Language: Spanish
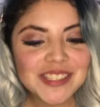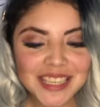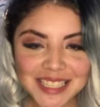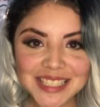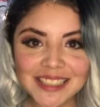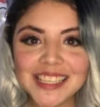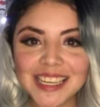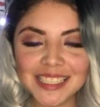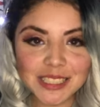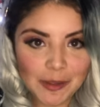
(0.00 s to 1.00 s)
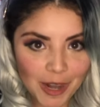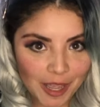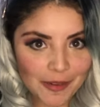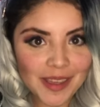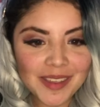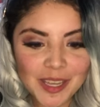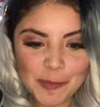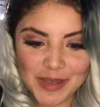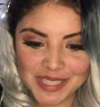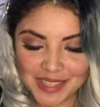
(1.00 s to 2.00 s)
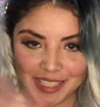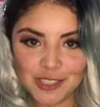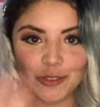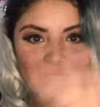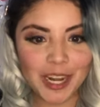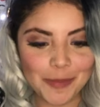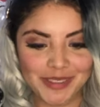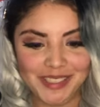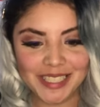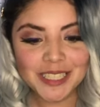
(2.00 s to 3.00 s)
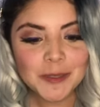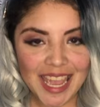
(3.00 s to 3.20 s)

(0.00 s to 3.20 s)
esta que les hablaba, que pasan de estudiar a patinar.